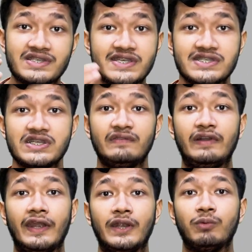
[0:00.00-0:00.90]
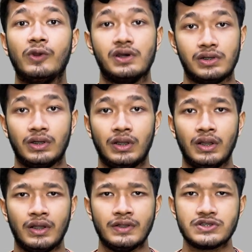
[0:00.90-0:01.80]
रिसेसिव ट्रेट बोला
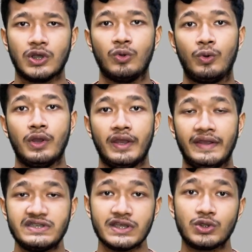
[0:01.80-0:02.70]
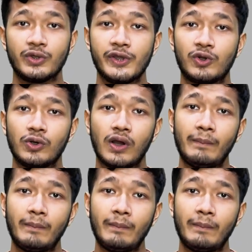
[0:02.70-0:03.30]
चलो इसी थ्योरी को